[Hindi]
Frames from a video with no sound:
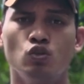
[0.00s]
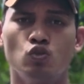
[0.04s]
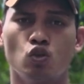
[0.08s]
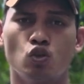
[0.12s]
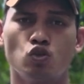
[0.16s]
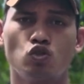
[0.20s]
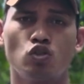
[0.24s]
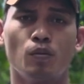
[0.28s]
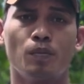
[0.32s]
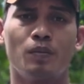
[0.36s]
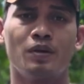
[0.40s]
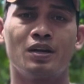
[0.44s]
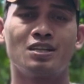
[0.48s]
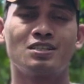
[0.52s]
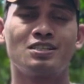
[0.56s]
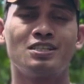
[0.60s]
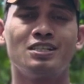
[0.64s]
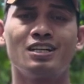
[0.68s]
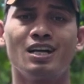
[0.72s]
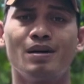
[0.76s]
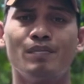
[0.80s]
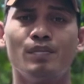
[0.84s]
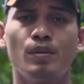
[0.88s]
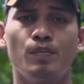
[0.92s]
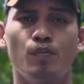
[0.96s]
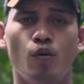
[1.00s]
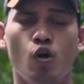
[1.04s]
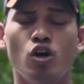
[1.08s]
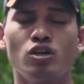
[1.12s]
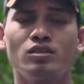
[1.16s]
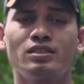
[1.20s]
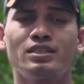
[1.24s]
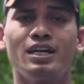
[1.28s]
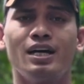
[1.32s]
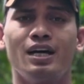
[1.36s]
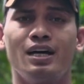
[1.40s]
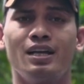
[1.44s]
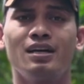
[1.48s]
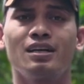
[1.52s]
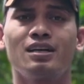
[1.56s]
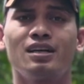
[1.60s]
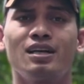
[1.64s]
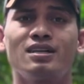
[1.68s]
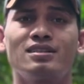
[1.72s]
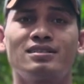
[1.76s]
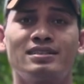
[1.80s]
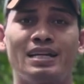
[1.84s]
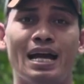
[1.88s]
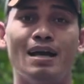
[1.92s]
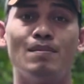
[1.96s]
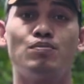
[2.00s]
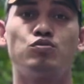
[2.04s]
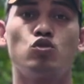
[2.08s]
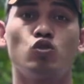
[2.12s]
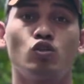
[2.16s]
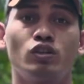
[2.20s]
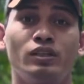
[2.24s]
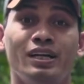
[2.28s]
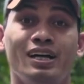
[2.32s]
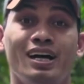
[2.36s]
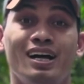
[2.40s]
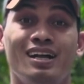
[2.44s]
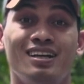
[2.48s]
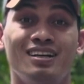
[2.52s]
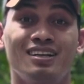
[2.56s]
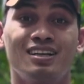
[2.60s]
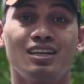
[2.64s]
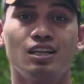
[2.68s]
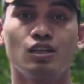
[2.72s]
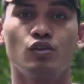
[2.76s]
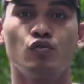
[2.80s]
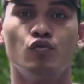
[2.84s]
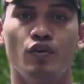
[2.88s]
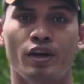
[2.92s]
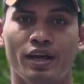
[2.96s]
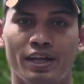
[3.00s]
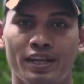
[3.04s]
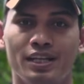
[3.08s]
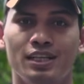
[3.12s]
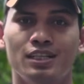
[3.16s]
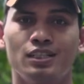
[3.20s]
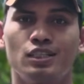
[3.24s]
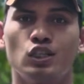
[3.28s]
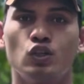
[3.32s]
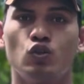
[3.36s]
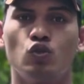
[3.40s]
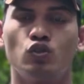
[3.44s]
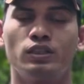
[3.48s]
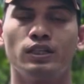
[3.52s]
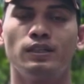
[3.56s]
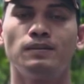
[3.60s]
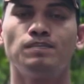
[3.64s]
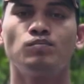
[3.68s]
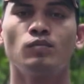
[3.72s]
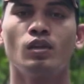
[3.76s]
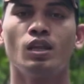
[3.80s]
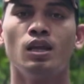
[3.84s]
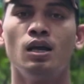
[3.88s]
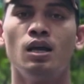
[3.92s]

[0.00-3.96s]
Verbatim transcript: दोस्तों ब्रस्टिका में बहुत से अलग अलग टाइप्स होते हैं अलग अलग वेरिएशन होते हैं